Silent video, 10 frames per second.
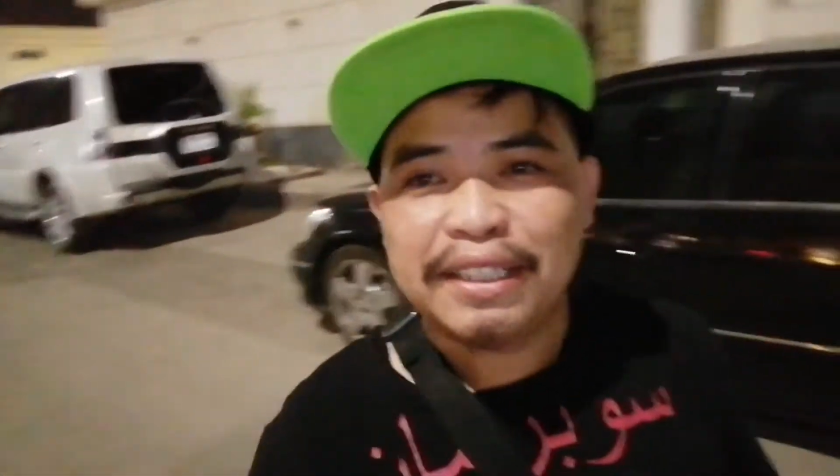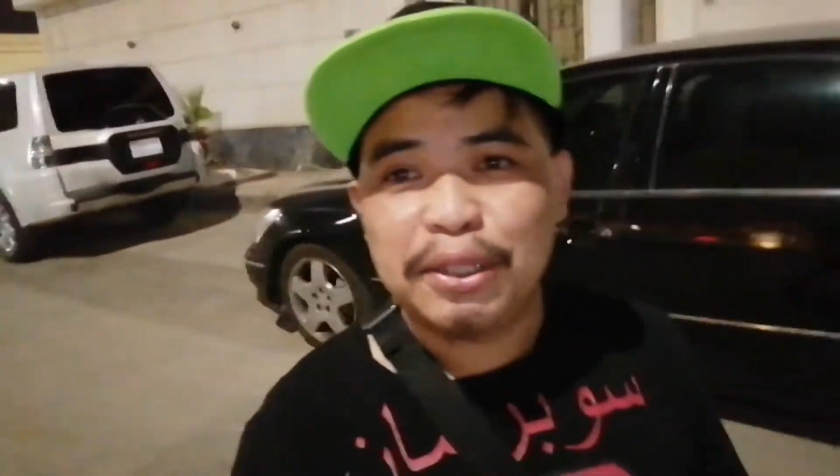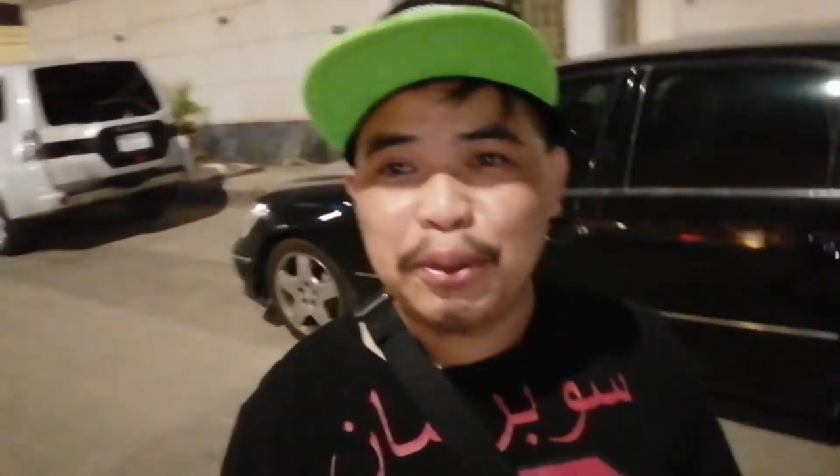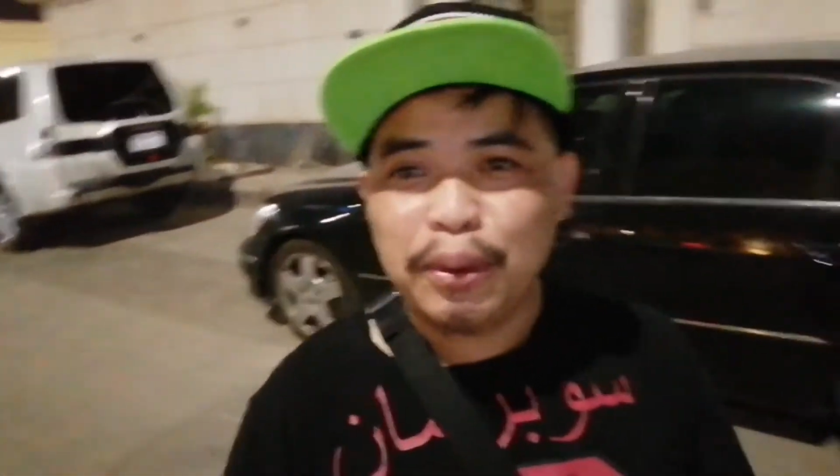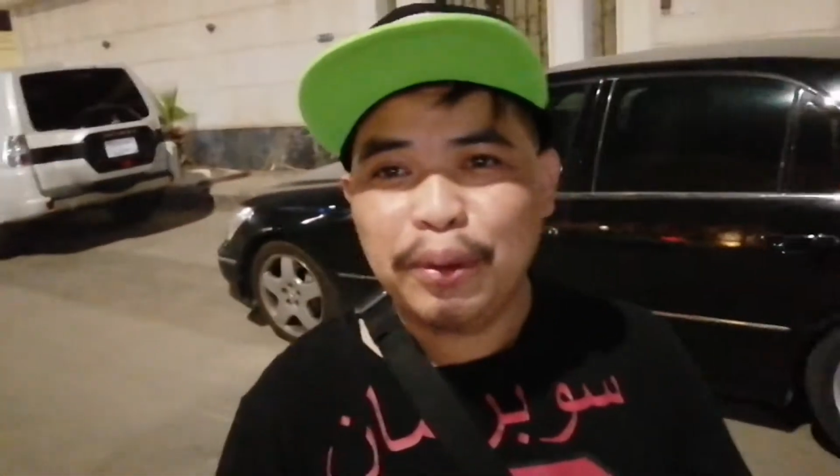
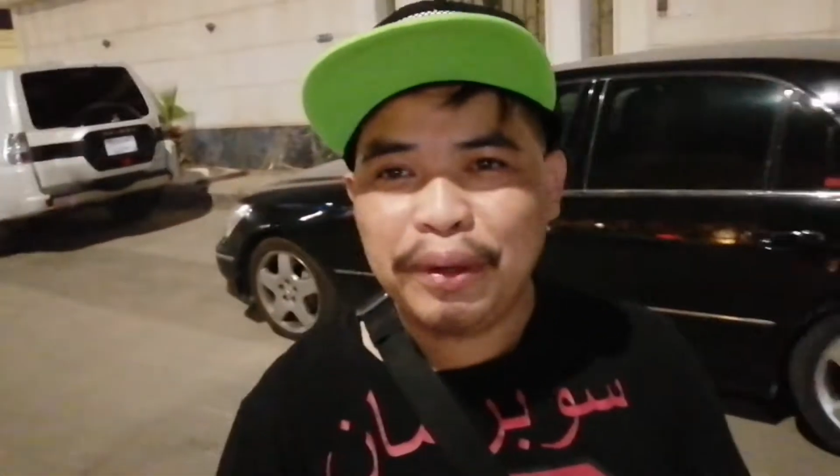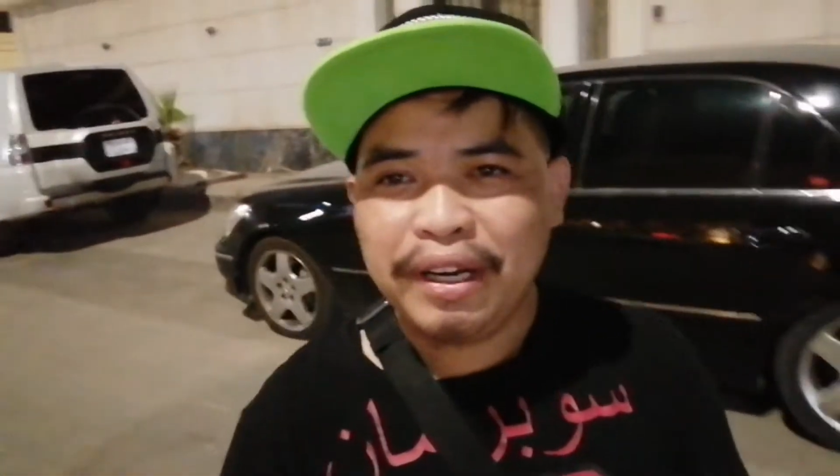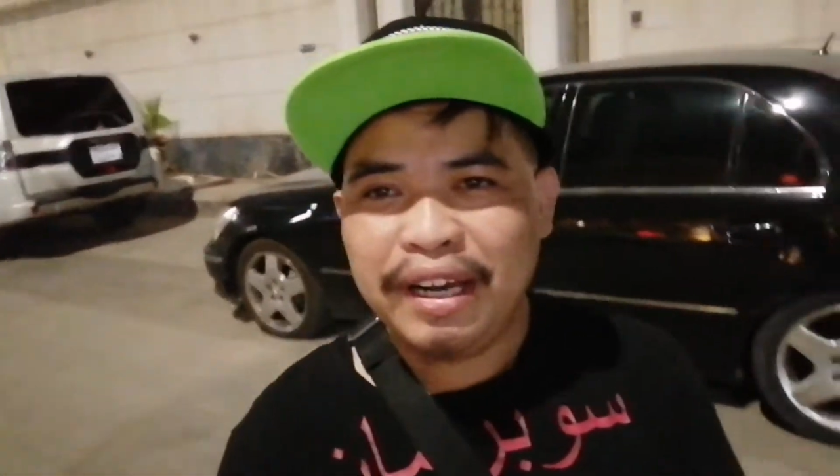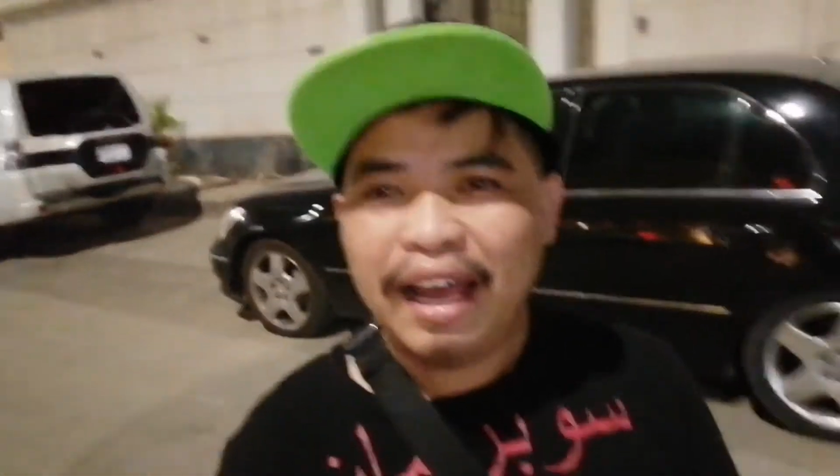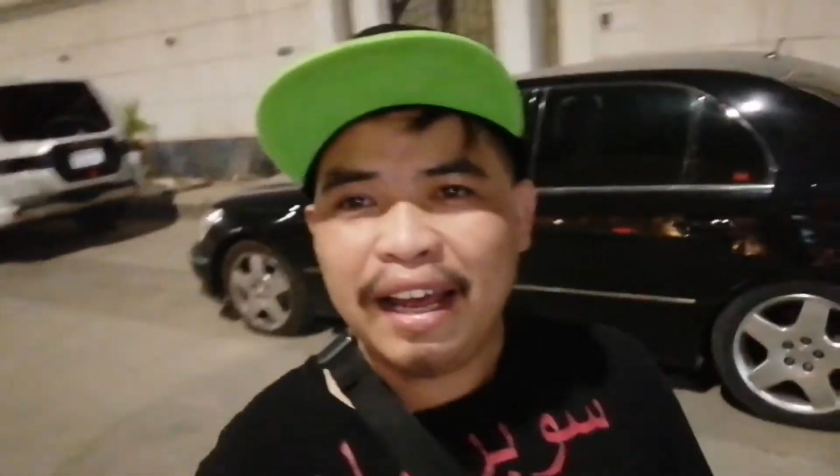Tuloy
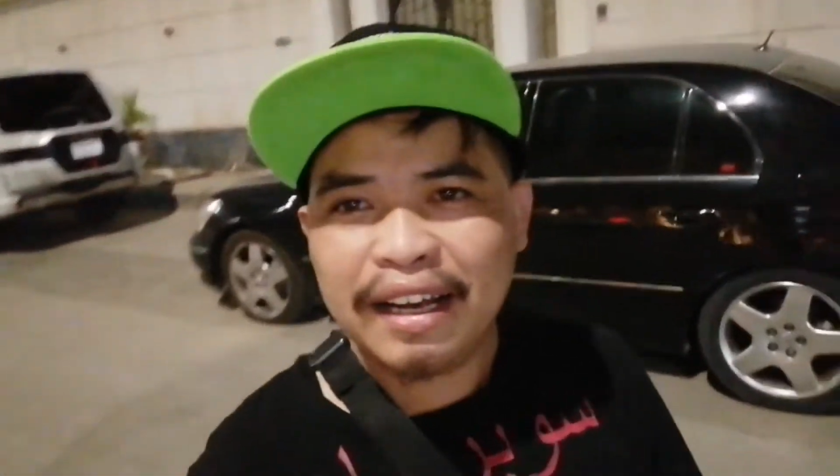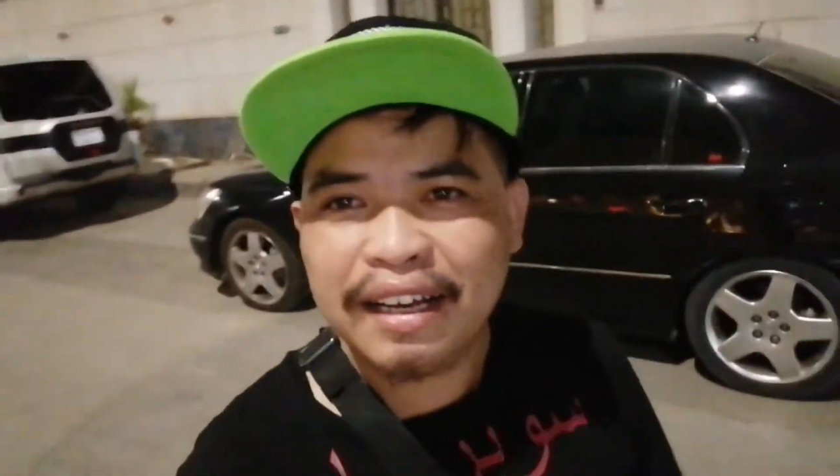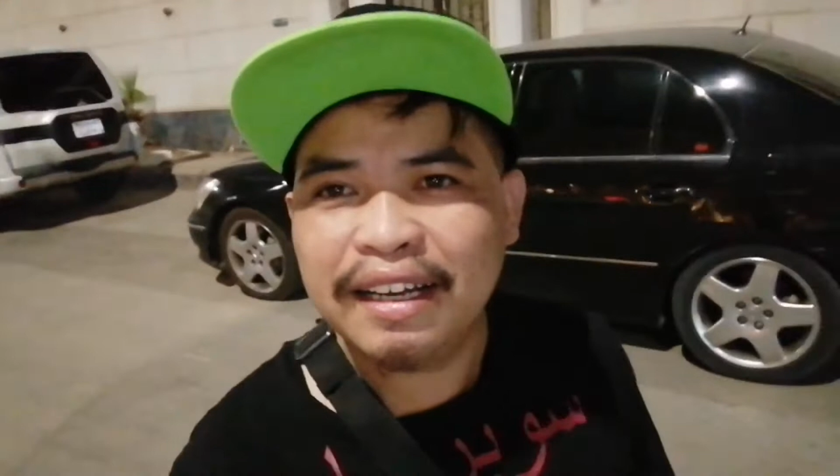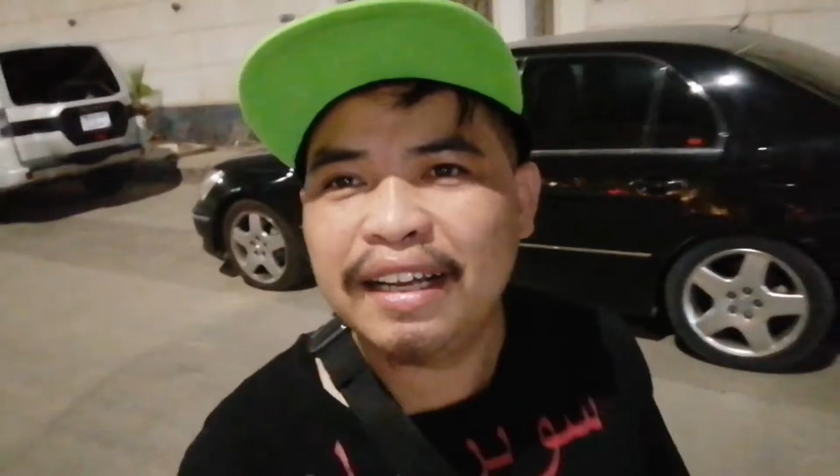lang